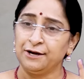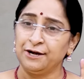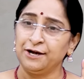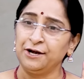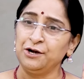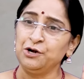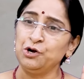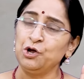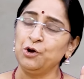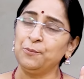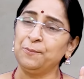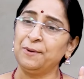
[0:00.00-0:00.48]

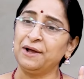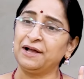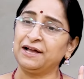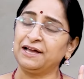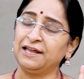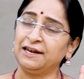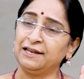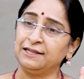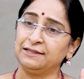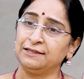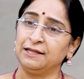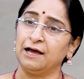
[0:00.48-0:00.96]
రెండో
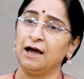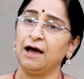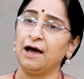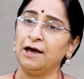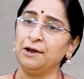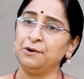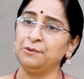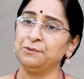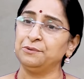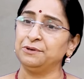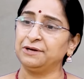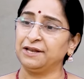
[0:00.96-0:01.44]
పక్కన
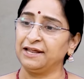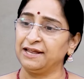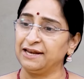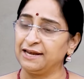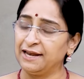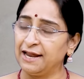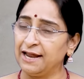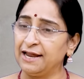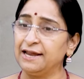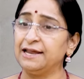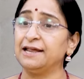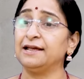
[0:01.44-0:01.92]
దారి
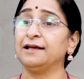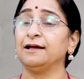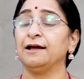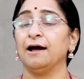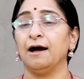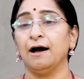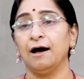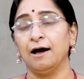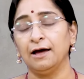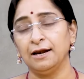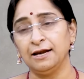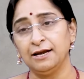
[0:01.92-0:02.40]
ఉంటేనే ఈ
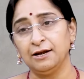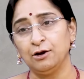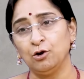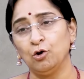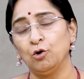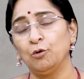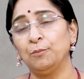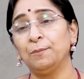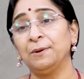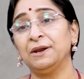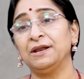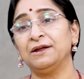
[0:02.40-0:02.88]
గాలి
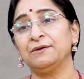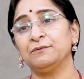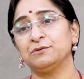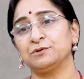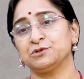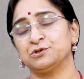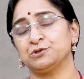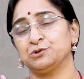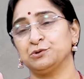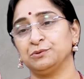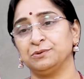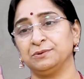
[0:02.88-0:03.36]
లోపలికి
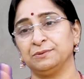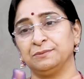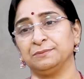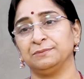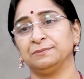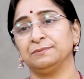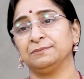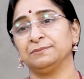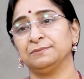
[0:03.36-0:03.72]
వస్తుంది